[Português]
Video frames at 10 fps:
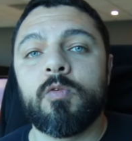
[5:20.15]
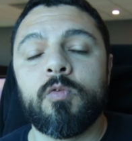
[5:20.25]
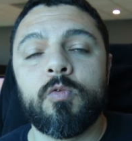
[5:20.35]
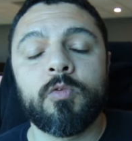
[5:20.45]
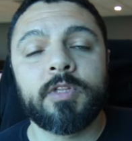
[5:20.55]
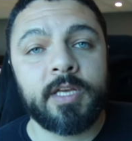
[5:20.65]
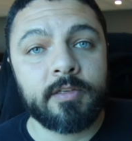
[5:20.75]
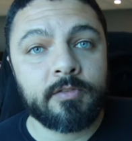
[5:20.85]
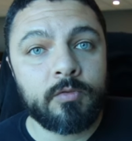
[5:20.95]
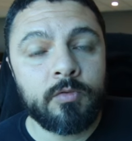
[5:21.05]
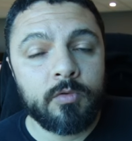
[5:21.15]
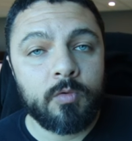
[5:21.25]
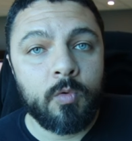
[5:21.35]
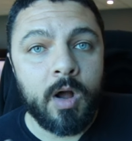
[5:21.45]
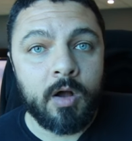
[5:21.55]
o Tesco,
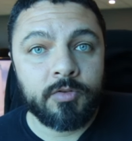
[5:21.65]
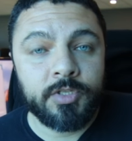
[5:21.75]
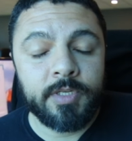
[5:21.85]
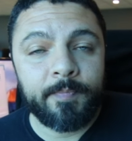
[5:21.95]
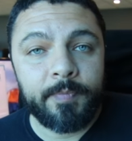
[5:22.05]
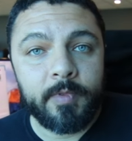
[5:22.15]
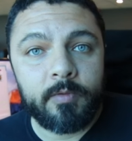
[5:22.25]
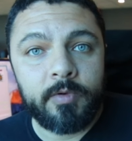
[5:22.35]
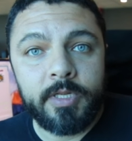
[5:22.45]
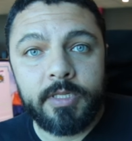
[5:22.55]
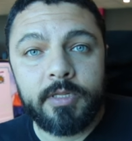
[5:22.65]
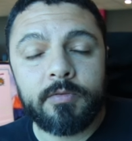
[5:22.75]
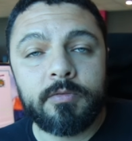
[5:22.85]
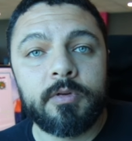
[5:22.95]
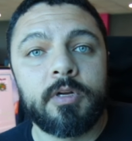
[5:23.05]
o Aldi, o
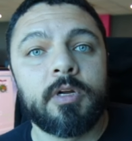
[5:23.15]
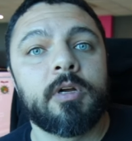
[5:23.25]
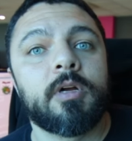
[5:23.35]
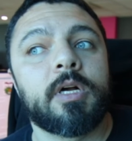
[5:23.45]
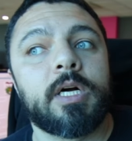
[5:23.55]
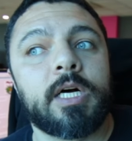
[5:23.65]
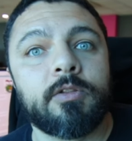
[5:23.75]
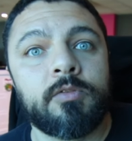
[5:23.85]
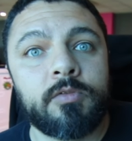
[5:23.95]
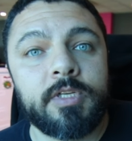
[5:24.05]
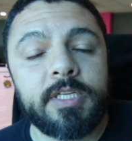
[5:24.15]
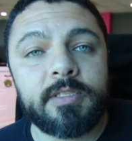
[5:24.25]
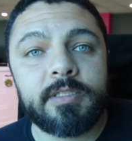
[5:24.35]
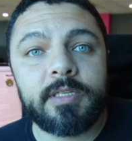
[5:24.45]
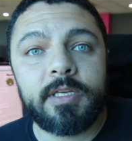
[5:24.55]
Lidl, a
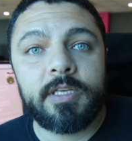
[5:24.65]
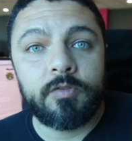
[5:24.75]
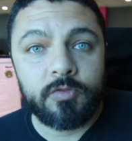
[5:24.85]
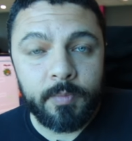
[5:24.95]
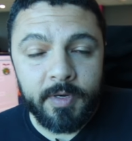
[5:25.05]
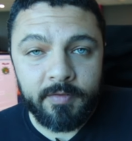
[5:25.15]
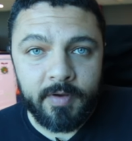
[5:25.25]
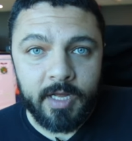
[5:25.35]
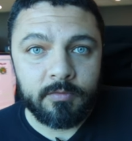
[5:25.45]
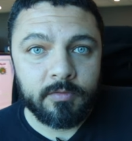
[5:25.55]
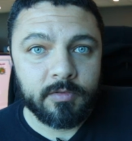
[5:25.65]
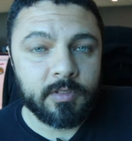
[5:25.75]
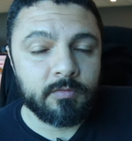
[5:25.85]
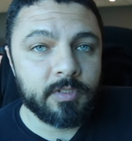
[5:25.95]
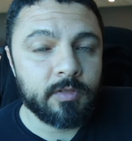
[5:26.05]
Dunes e o Supervalo.
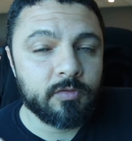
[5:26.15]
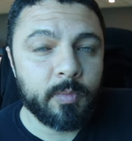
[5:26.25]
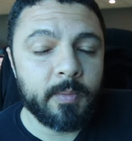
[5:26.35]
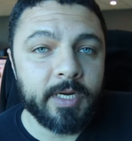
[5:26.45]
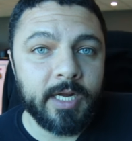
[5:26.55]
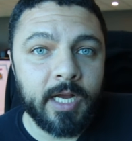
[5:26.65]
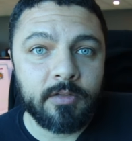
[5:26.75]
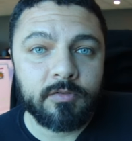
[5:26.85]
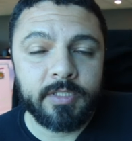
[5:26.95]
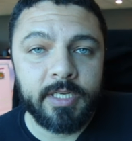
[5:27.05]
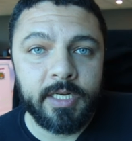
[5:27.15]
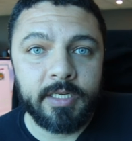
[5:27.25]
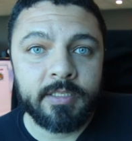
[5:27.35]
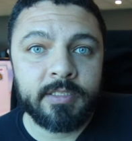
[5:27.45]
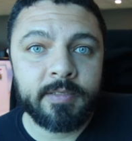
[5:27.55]
São cinco supermercados
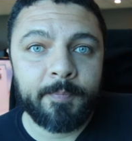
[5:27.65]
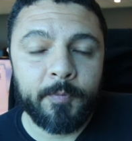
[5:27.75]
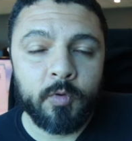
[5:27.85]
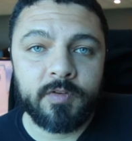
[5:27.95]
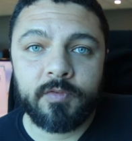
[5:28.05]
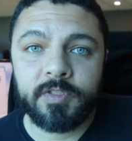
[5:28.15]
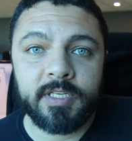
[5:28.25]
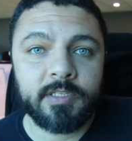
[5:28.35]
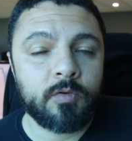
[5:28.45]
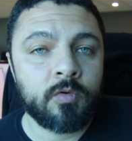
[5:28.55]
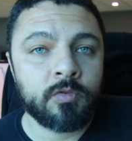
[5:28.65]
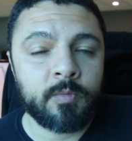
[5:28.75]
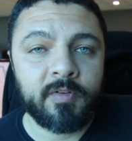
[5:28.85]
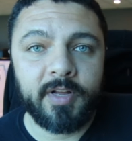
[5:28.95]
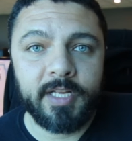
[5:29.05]
grandes onde vocês
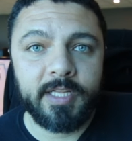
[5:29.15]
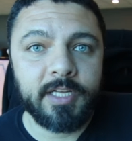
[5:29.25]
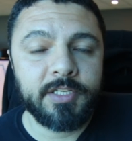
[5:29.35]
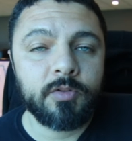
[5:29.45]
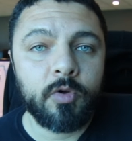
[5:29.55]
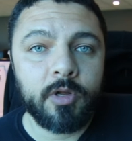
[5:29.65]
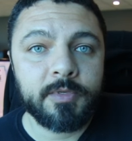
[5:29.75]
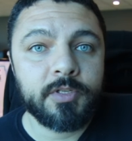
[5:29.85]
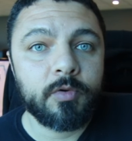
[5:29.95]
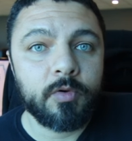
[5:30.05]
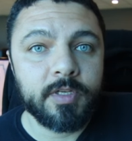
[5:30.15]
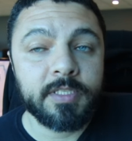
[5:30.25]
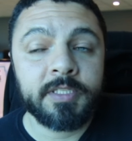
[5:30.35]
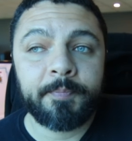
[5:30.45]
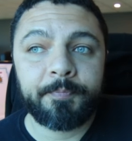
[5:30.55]
encontram uma variedade enorme de
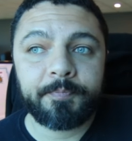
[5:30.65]
coisas.